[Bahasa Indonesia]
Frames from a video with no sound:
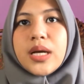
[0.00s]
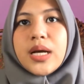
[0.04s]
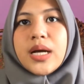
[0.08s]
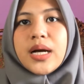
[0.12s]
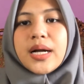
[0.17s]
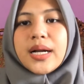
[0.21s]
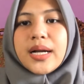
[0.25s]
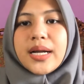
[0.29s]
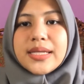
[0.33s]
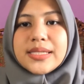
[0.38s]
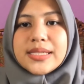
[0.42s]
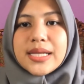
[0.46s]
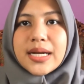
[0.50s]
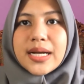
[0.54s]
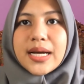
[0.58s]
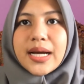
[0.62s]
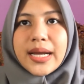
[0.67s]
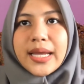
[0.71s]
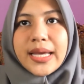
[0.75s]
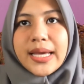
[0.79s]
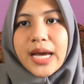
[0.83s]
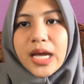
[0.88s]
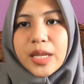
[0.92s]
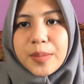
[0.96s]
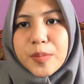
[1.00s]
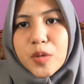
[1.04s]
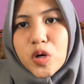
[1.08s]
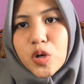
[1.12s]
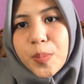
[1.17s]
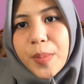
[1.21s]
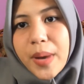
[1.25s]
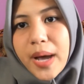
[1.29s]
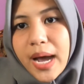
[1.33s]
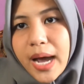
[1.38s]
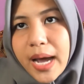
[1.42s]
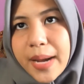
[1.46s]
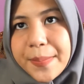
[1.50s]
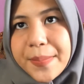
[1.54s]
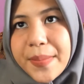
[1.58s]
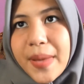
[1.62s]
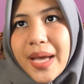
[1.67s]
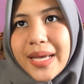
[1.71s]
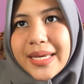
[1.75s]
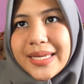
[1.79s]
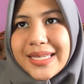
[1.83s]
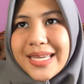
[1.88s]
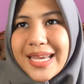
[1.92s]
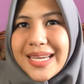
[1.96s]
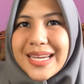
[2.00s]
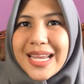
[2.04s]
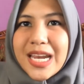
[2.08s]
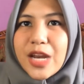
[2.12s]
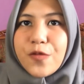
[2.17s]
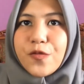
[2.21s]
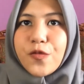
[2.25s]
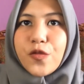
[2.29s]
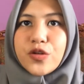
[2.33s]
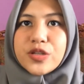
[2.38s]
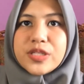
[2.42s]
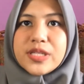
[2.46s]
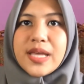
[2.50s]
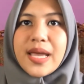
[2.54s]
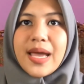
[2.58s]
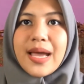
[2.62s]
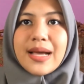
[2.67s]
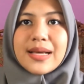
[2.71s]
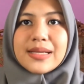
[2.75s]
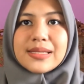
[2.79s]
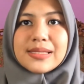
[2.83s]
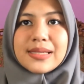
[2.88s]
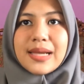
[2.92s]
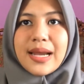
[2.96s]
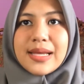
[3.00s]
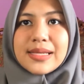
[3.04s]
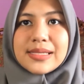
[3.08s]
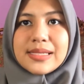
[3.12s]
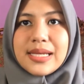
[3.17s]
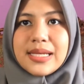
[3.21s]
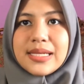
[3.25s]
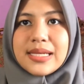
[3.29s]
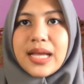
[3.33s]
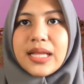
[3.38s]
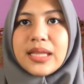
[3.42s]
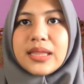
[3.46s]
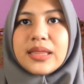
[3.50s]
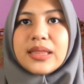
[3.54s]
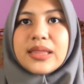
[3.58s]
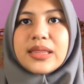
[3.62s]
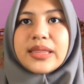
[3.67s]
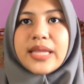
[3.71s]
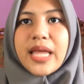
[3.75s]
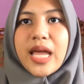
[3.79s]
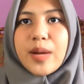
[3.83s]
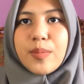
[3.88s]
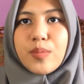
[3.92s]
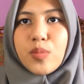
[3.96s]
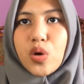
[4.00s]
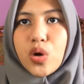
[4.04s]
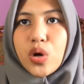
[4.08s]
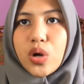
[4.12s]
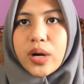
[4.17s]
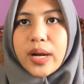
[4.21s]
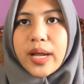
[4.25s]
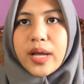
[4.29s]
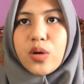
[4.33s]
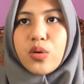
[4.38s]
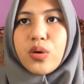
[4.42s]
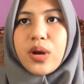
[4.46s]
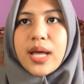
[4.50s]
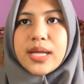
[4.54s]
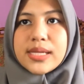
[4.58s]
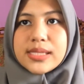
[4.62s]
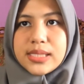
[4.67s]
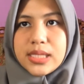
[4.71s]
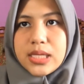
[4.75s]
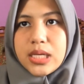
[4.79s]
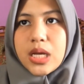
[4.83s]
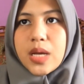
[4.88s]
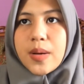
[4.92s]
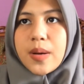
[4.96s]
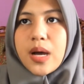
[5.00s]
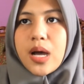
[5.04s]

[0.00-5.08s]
Kelenjar keringat merupakan bagian dari fungsi ekskresi dan termoregulasi